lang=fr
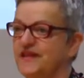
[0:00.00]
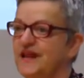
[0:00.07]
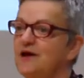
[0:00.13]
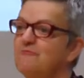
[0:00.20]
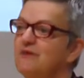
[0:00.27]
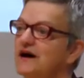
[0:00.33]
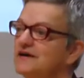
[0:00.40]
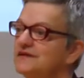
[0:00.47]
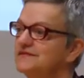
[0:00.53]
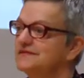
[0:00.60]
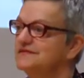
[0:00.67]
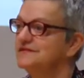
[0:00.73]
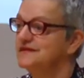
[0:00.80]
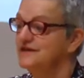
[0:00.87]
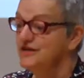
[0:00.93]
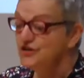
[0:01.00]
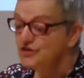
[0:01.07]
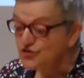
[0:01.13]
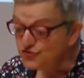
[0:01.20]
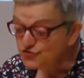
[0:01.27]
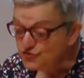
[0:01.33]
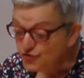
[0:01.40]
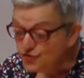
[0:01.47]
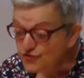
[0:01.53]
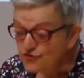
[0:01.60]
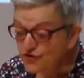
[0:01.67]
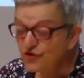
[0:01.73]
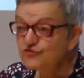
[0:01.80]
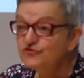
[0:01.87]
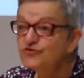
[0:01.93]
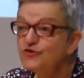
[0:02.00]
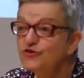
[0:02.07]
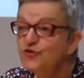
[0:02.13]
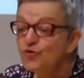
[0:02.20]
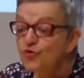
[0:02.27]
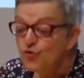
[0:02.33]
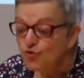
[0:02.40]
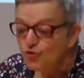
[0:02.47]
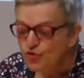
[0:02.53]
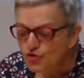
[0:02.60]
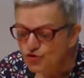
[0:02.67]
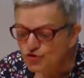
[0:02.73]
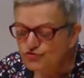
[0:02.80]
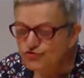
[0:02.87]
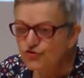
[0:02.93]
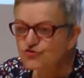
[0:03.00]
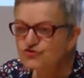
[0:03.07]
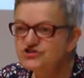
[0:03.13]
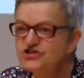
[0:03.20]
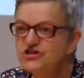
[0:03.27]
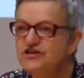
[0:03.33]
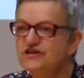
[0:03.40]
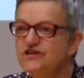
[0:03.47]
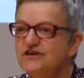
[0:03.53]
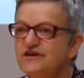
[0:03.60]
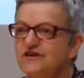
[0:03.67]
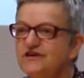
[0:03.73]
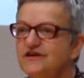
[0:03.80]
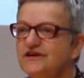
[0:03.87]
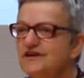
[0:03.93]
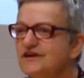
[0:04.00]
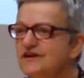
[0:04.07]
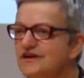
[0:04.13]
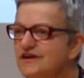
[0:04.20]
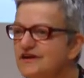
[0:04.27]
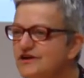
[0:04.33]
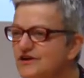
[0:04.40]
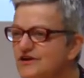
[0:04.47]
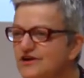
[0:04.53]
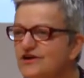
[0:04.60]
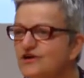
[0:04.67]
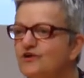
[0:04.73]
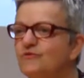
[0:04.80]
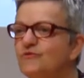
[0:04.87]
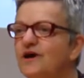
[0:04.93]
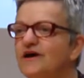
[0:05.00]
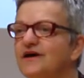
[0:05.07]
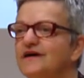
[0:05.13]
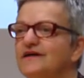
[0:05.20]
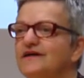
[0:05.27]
Là-bas, dans une fente, au creux du rocher, loin.